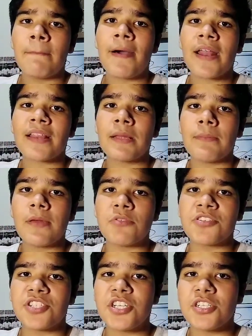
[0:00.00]
para também o
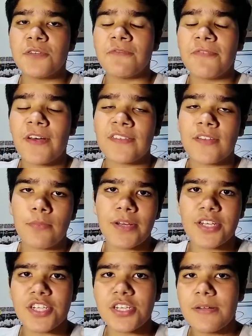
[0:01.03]
Tite fazer
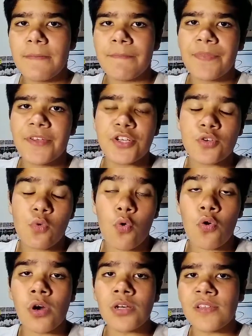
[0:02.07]
umas
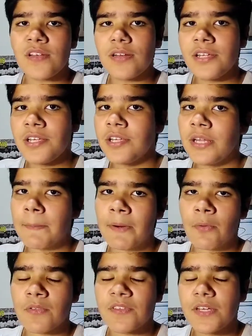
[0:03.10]
escolhas ali, né,
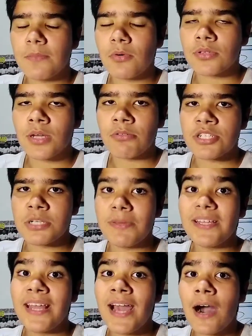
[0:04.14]
para conseguir montar o
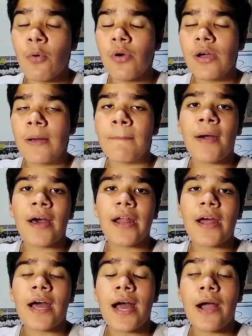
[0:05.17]
time ideal
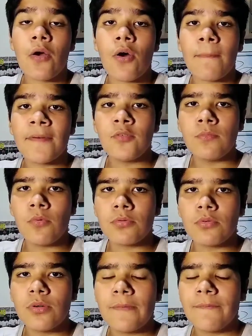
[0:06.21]
para a Copa do
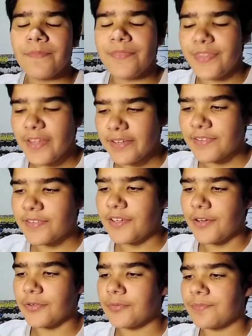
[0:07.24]
Mundo desse ano.